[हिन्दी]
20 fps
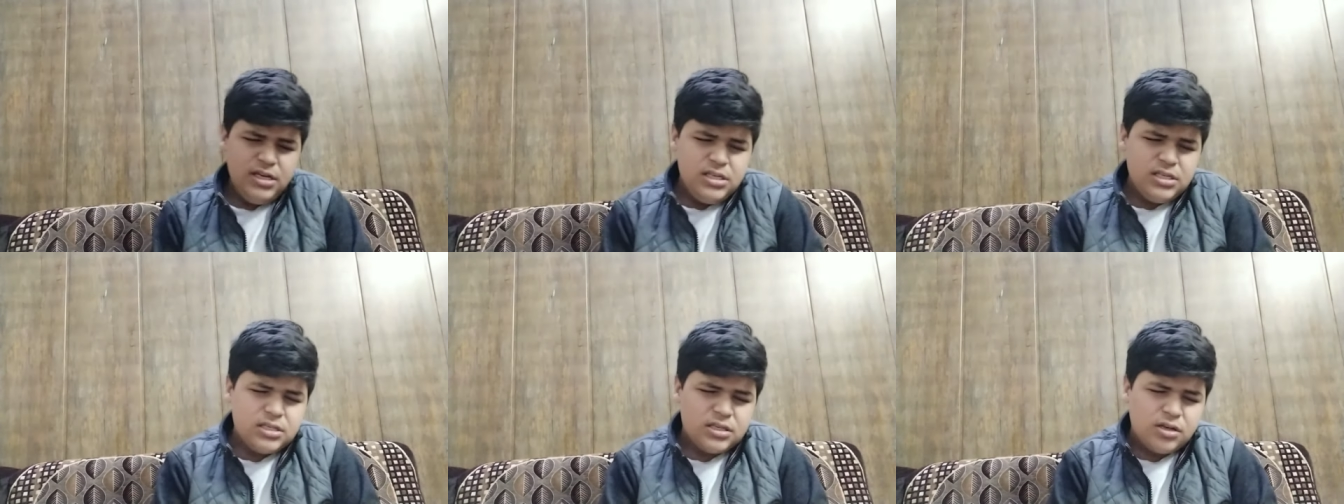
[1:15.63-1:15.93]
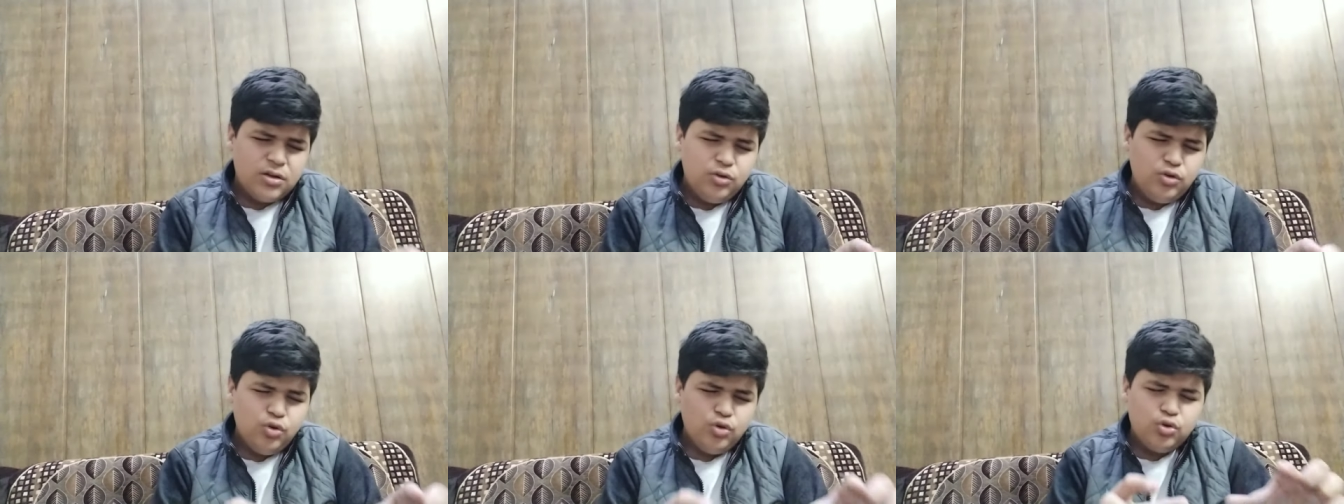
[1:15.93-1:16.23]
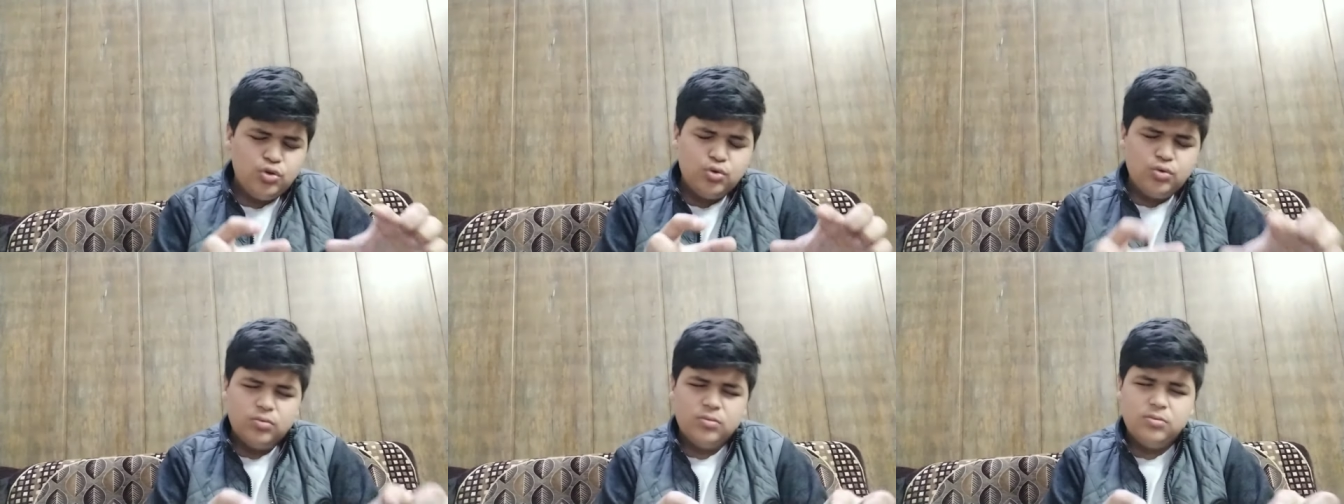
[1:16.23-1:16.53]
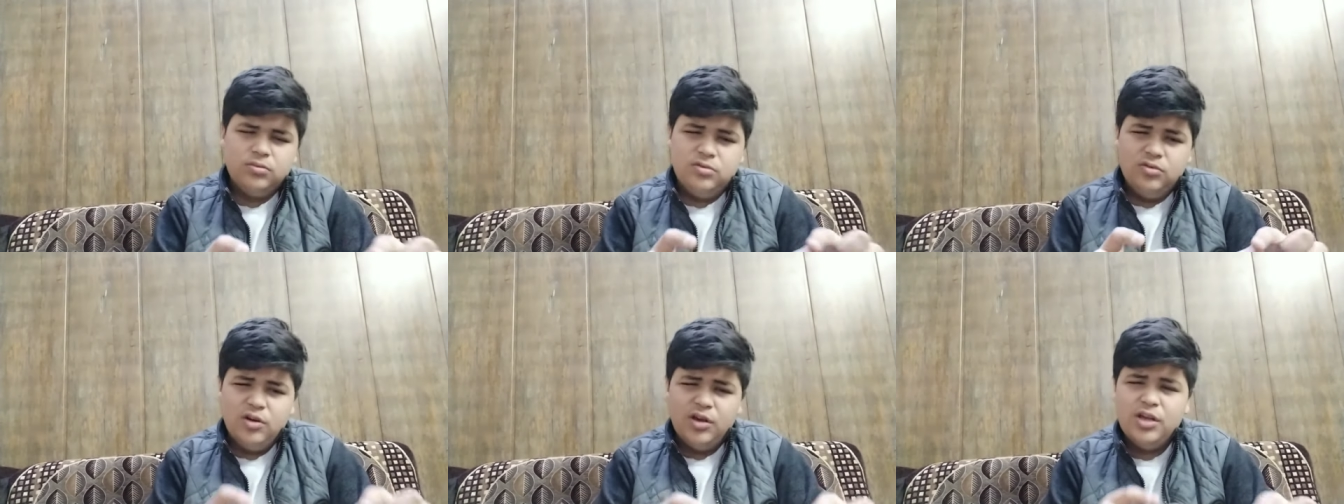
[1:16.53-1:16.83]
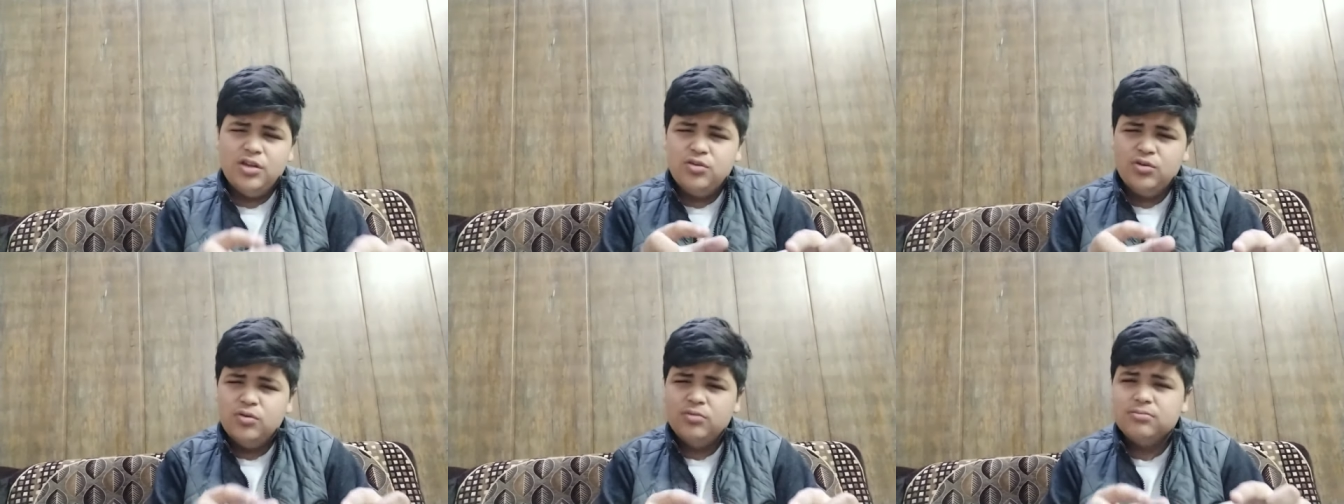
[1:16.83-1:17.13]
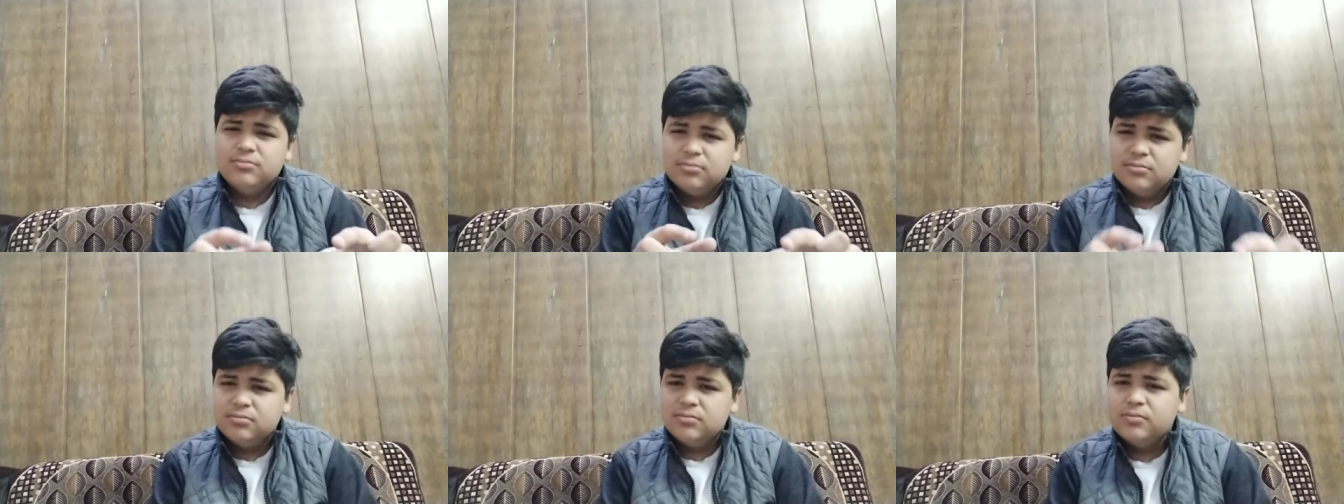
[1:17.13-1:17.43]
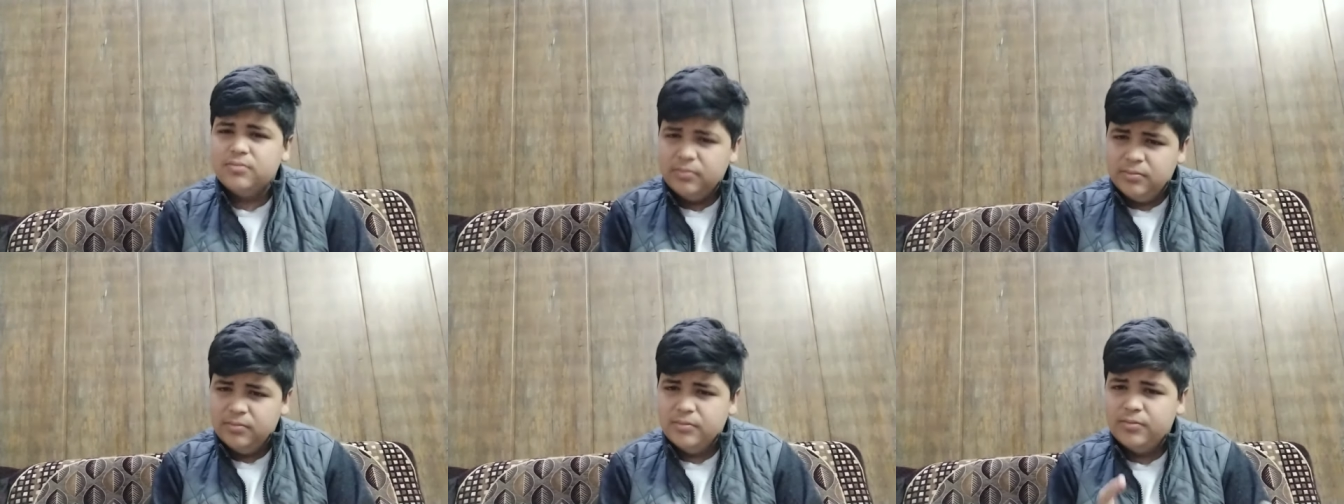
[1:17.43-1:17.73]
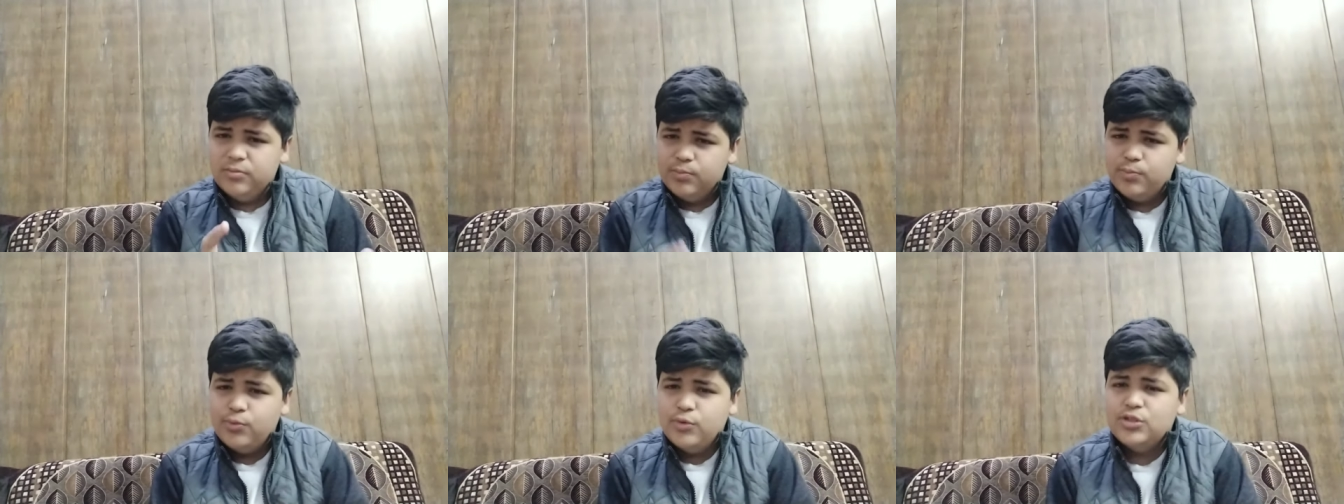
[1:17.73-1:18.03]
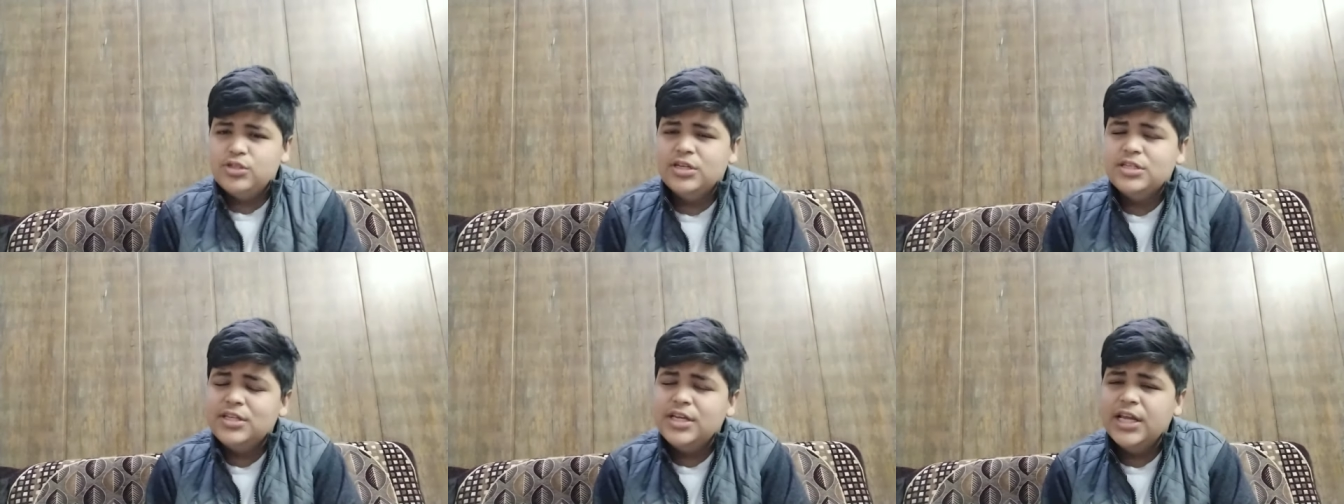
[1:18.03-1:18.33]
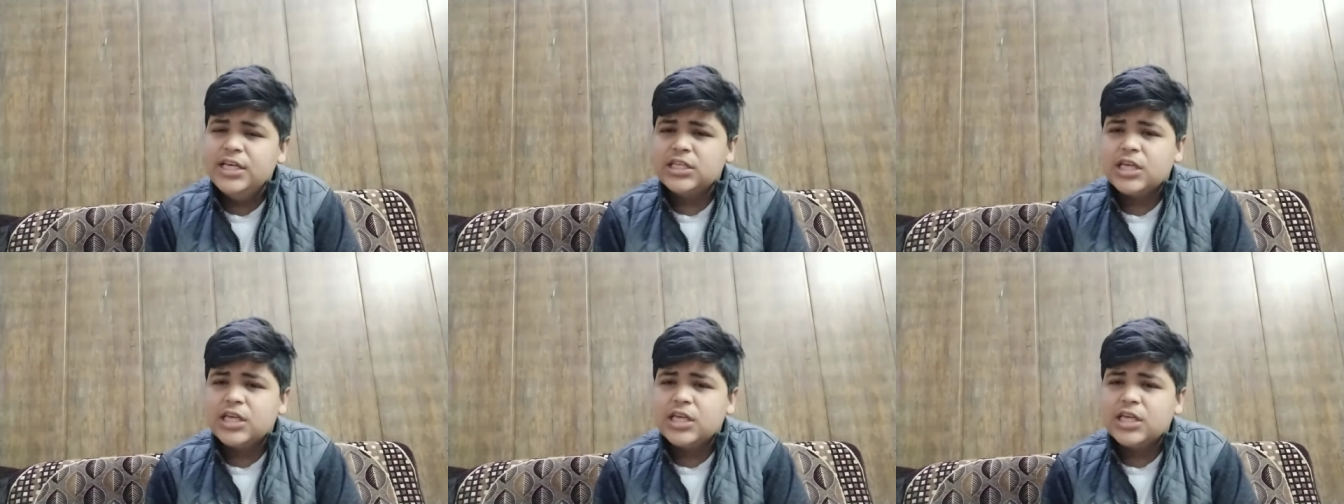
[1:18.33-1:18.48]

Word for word: इस जो जो ये जो प्रोसेसर